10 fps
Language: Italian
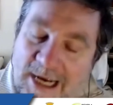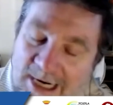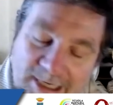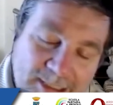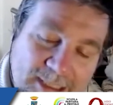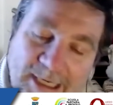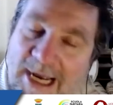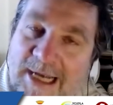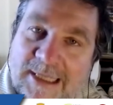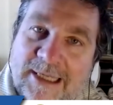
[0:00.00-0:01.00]
anche nelle
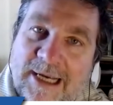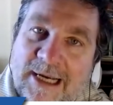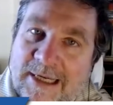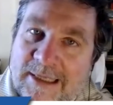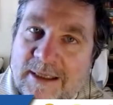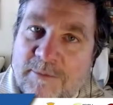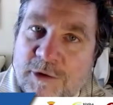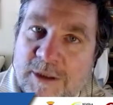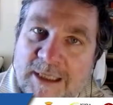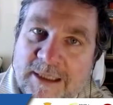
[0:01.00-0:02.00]
Ande, anche nelle
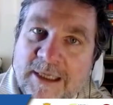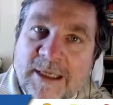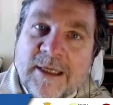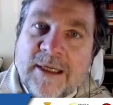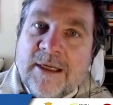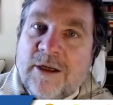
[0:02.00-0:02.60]
montagne